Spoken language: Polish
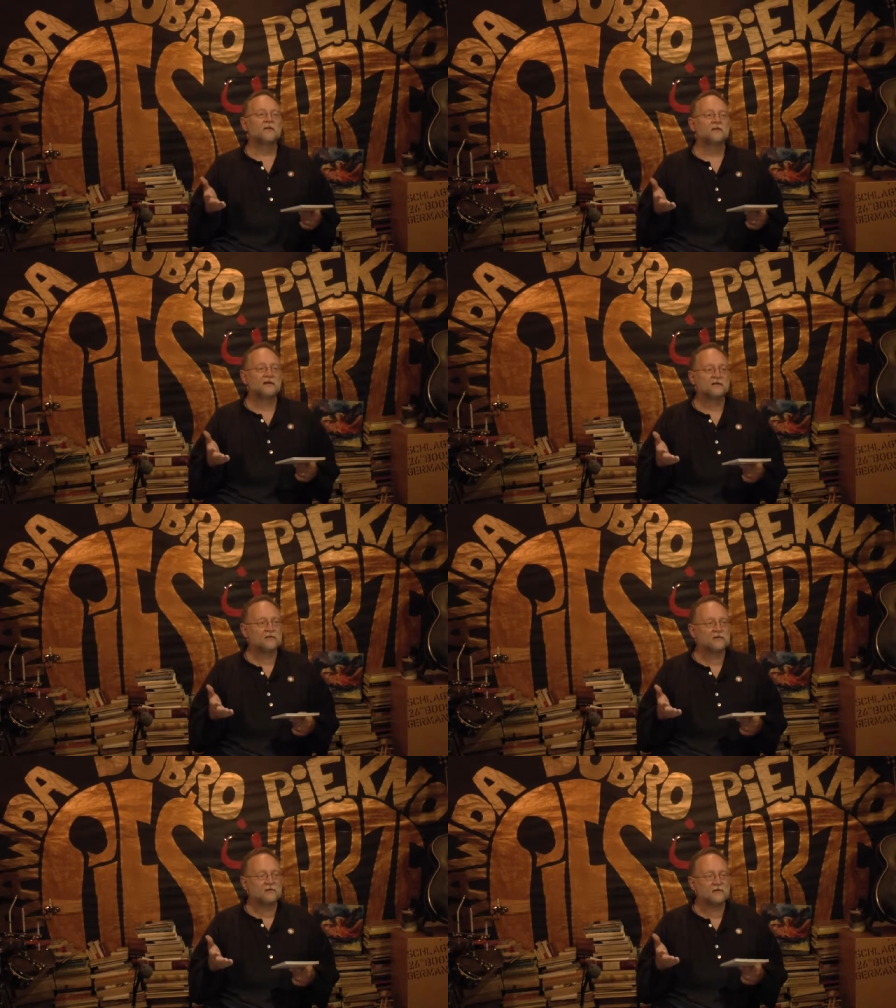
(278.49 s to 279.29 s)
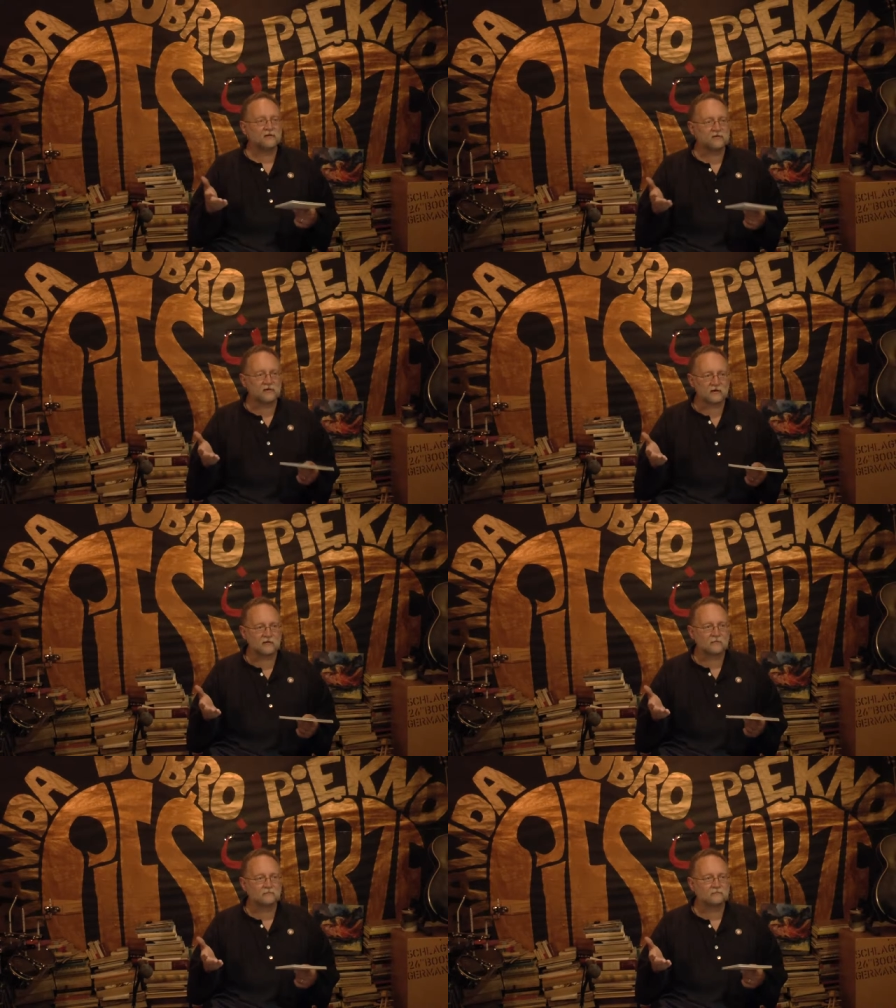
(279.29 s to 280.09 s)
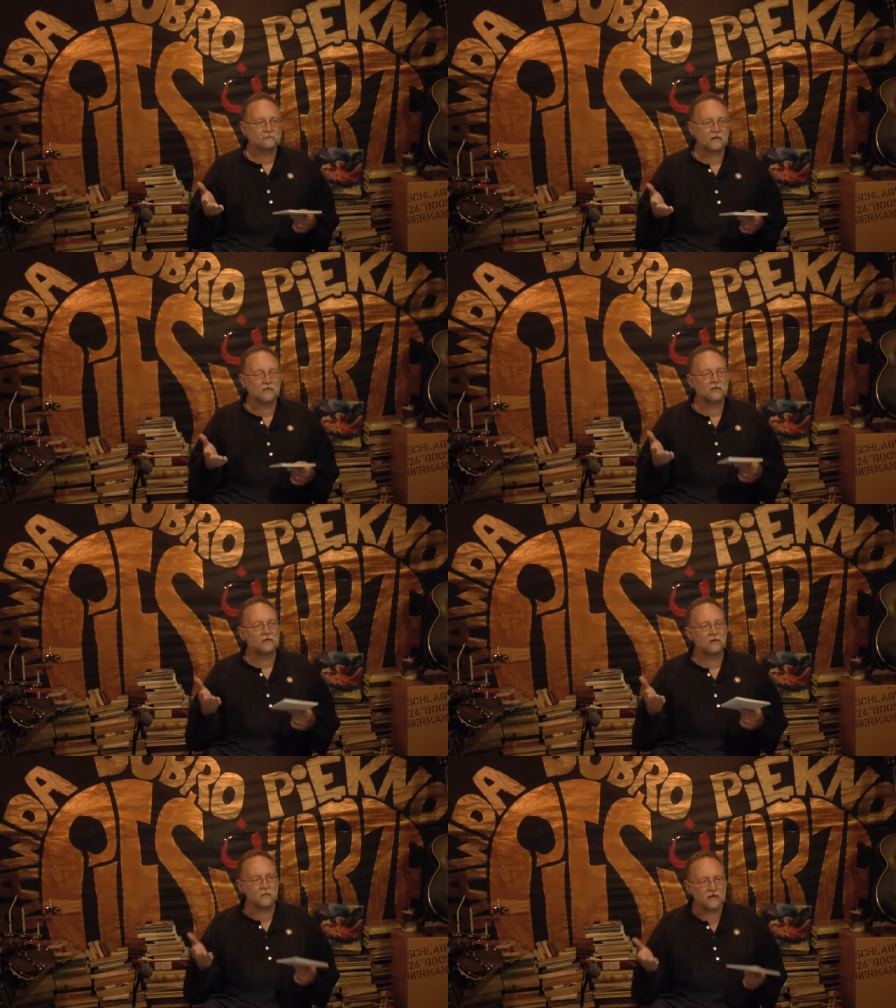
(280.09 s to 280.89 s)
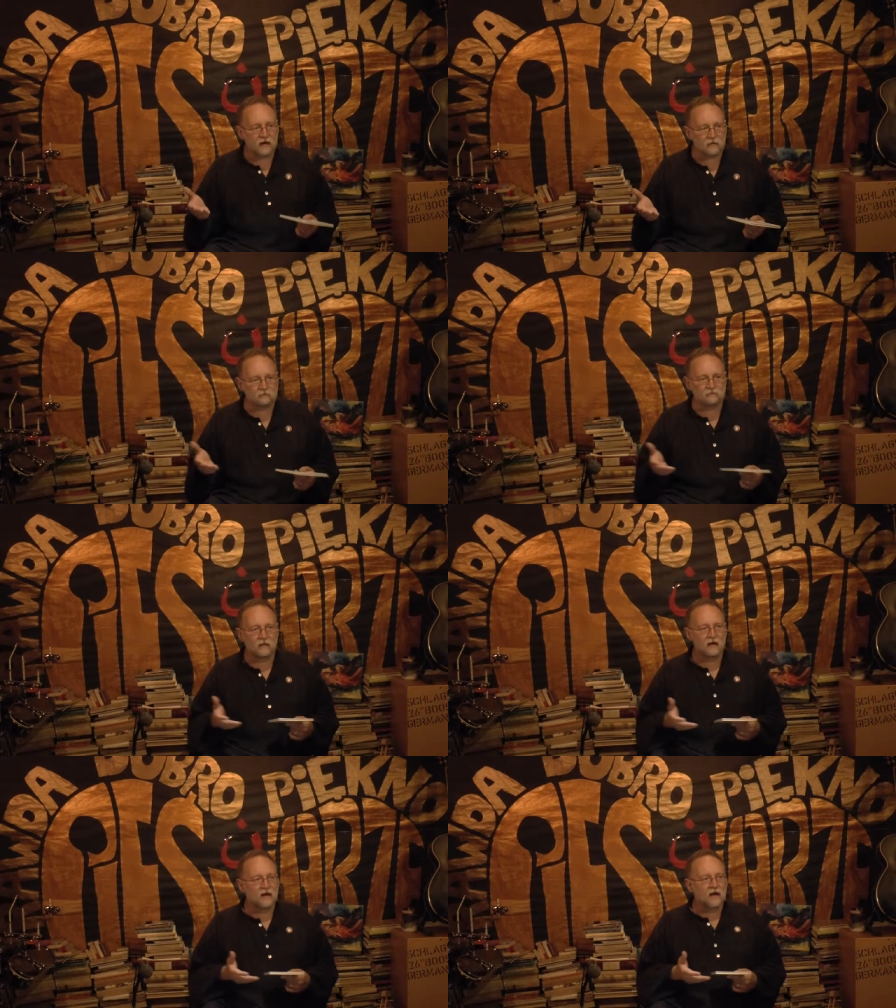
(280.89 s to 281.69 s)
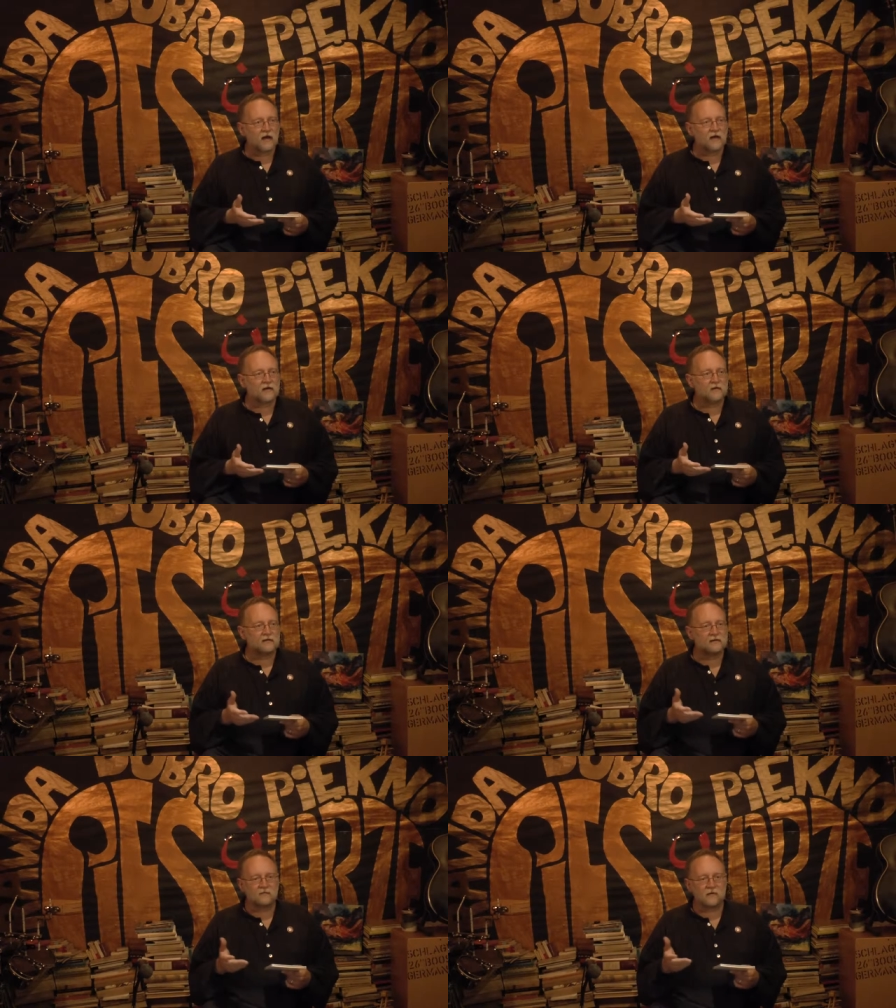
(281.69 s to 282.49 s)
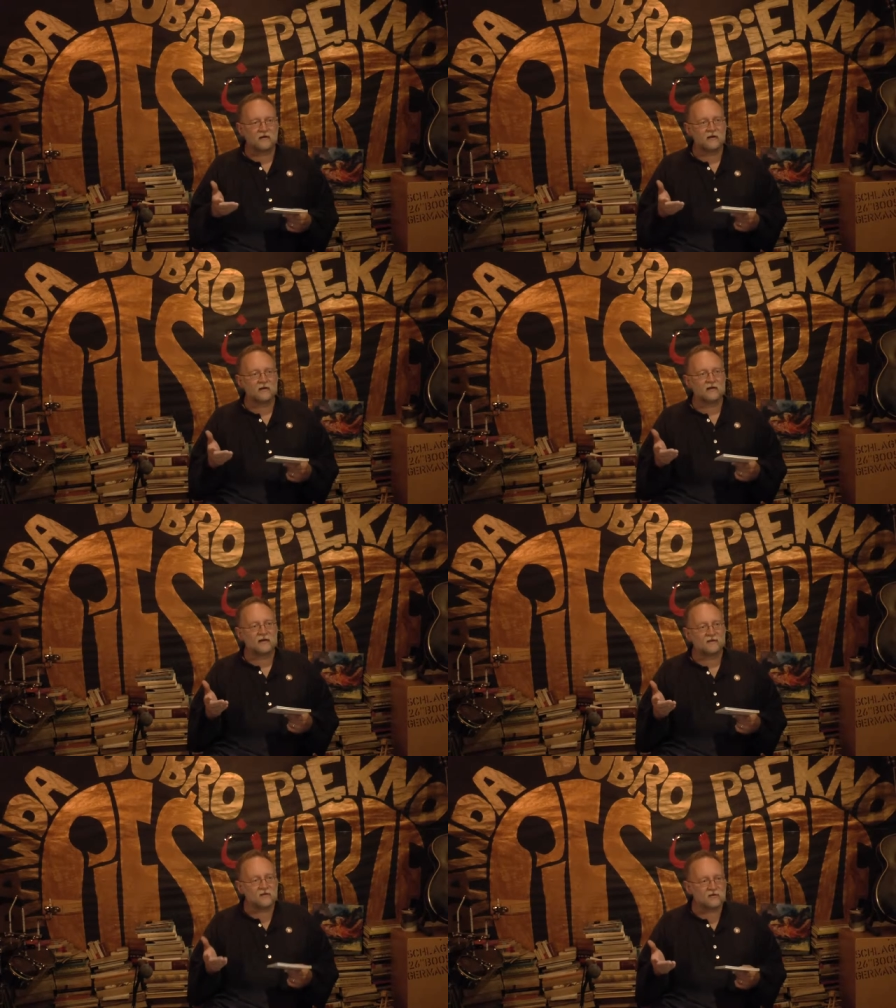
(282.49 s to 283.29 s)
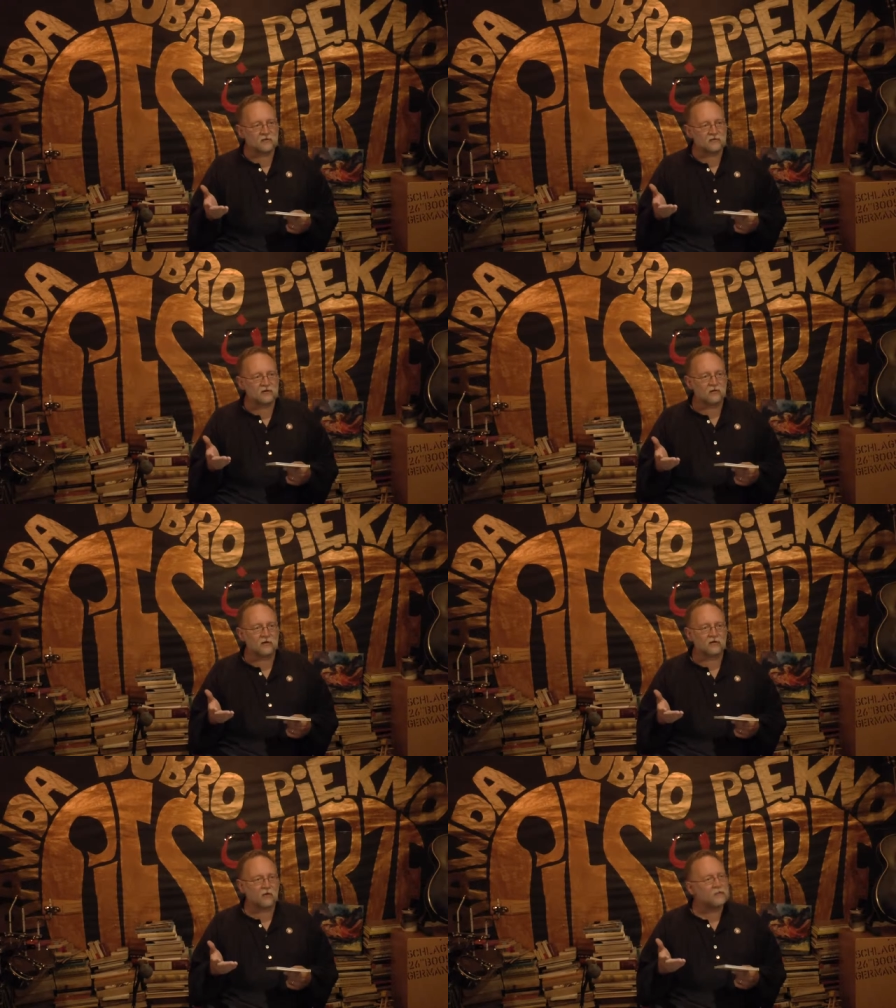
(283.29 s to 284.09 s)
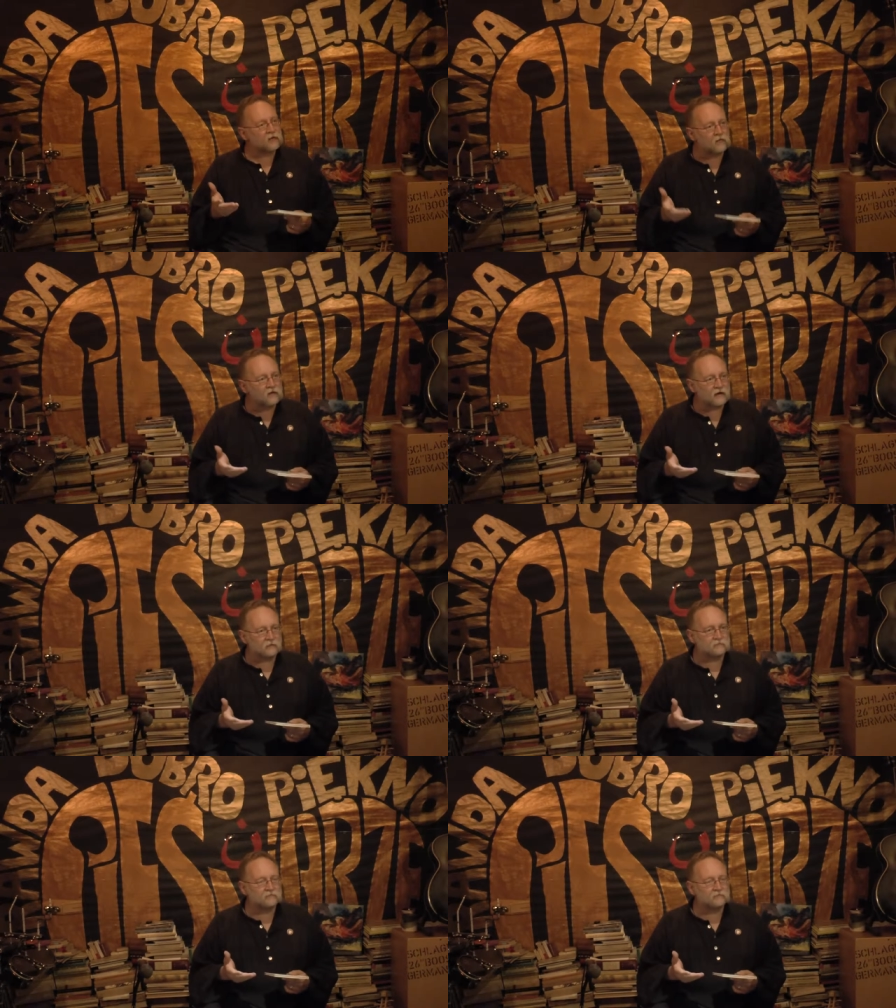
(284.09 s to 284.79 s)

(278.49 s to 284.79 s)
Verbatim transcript: Nazywał się Franciszek Mokobi e, swoje nazwisko wziął od opiekuna.